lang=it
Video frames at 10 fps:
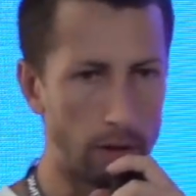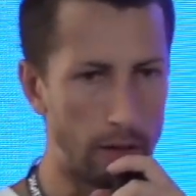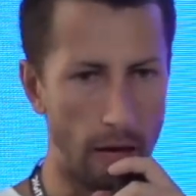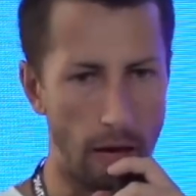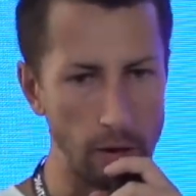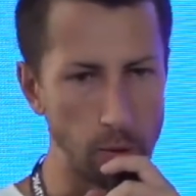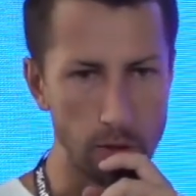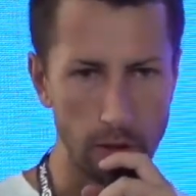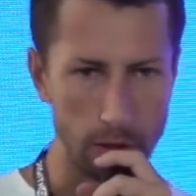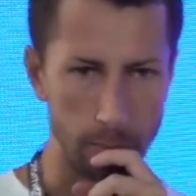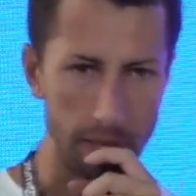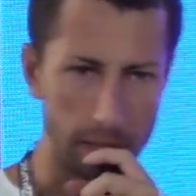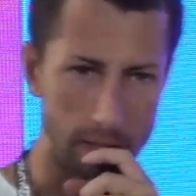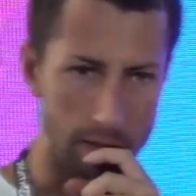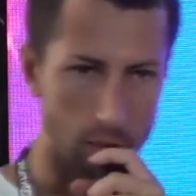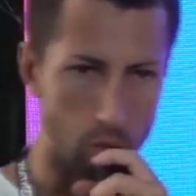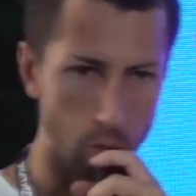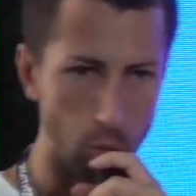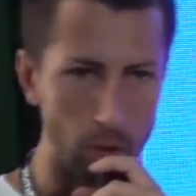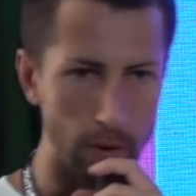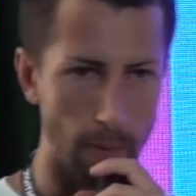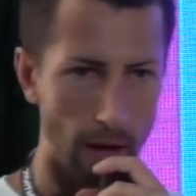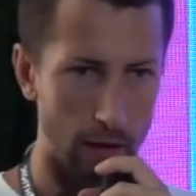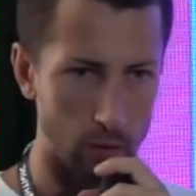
della user experience sull'ultima,